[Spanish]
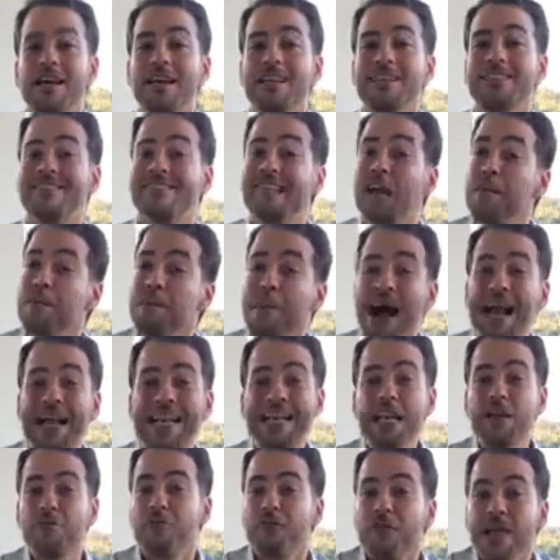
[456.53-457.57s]
se
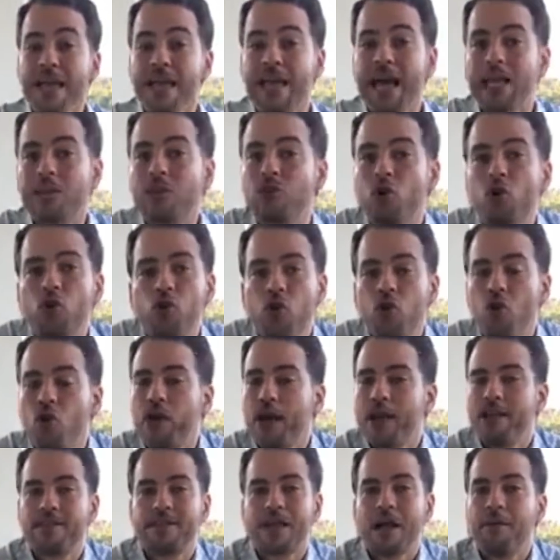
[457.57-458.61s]
magnifica todo lo
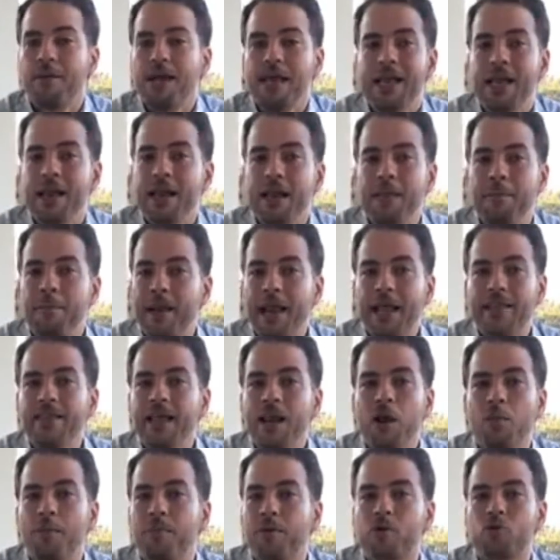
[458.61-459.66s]
que estaba en, plan de
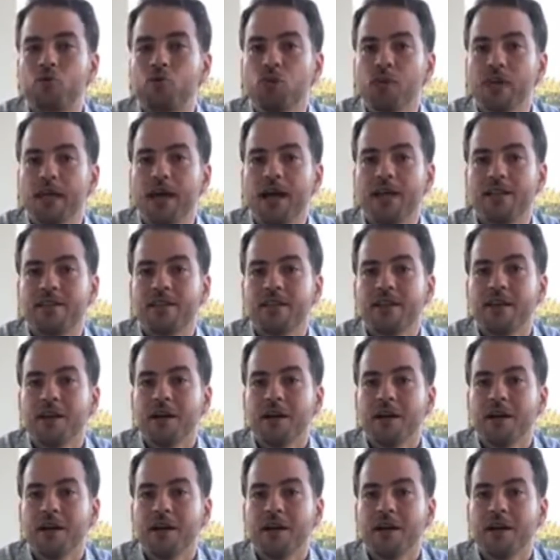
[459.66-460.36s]
la oportunidad.